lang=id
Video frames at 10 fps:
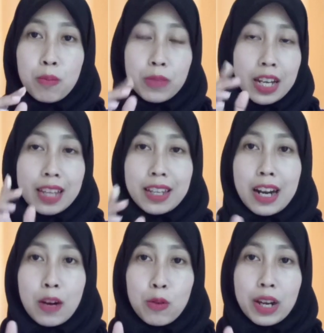tidak
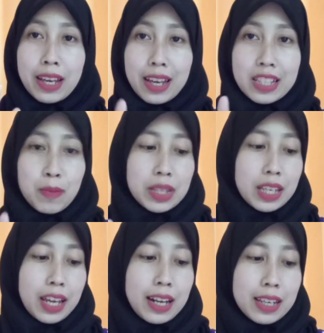terlalu lengket
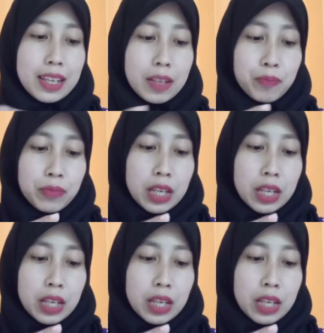seperti Kelly